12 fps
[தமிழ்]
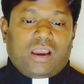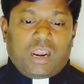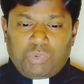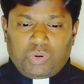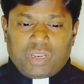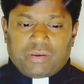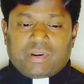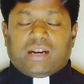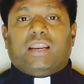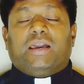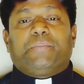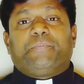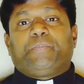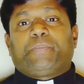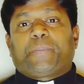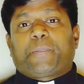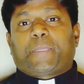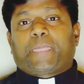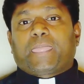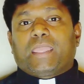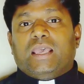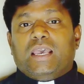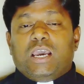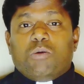அன்புக்குரியவர்களை
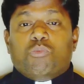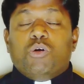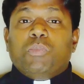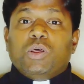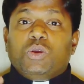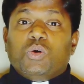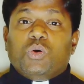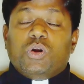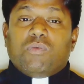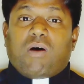முன்மதியோடு